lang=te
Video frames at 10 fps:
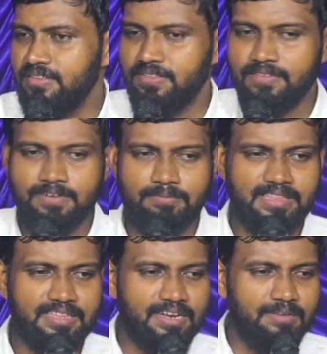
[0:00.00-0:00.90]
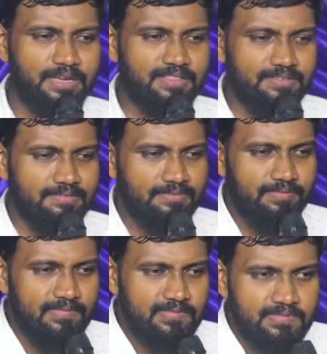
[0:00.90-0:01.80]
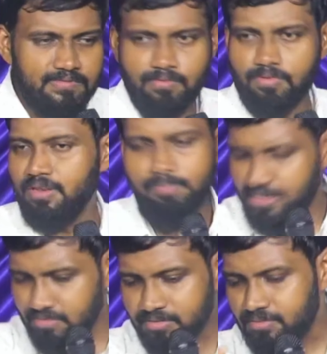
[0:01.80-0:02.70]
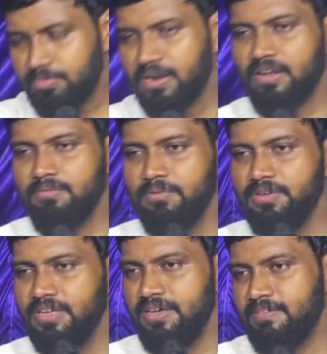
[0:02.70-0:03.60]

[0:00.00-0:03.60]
దేవుని మందిరాన్ని మాత్రం వదిలిపెట్టకూడదు ప్రాణం పోయిన